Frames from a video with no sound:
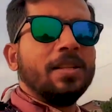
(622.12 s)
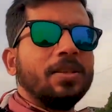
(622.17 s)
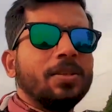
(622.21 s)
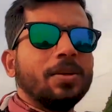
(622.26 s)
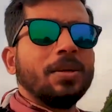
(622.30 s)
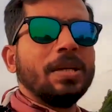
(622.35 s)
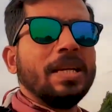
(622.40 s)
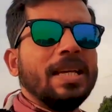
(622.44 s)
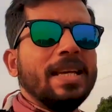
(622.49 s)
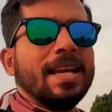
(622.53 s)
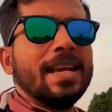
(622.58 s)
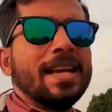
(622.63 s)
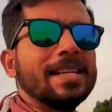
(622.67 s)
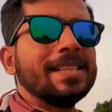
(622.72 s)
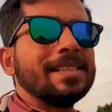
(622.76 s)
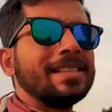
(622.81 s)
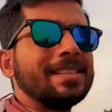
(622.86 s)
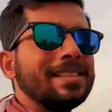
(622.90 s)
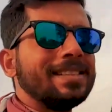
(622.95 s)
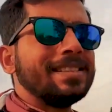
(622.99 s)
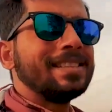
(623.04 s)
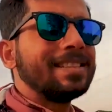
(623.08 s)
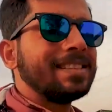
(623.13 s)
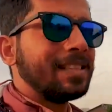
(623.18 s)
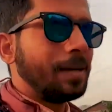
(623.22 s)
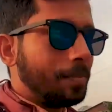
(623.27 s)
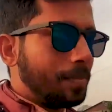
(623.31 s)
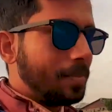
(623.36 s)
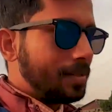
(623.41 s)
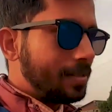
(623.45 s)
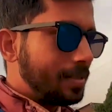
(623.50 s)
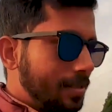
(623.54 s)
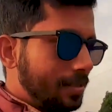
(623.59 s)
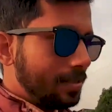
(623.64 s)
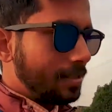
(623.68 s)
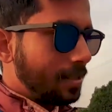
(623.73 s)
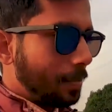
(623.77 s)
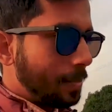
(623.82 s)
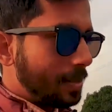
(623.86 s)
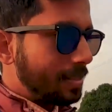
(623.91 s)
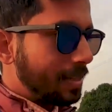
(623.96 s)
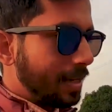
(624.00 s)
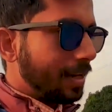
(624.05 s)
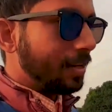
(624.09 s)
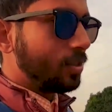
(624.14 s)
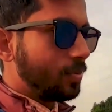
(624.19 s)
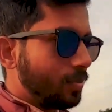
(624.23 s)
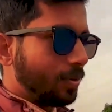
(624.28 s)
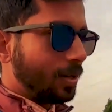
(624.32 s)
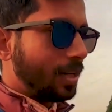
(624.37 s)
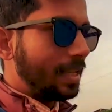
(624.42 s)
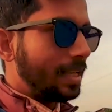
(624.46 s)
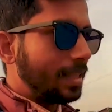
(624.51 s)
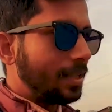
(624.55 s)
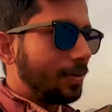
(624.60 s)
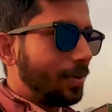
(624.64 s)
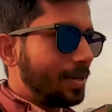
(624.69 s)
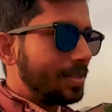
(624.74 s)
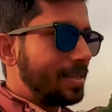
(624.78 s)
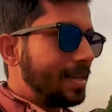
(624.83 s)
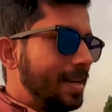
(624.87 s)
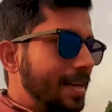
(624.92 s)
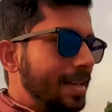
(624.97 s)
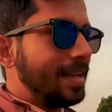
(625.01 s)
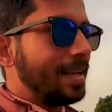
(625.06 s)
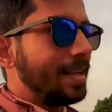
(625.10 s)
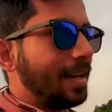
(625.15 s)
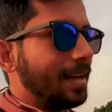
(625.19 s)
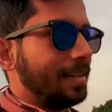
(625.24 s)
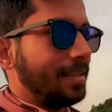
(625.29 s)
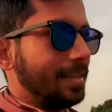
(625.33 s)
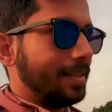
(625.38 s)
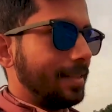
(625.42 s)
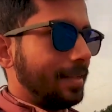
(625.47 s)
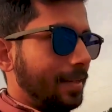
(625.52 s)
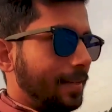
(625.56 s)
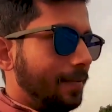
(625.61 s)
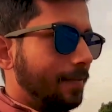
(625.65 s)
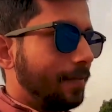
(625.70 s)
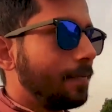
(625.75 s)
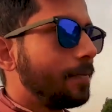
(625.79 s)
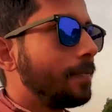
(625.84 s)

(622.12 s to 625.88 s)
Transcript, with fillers: तो ये समझ समझने के लिए जो बोला जाता है वो इसलिए नहीं कहा जाता है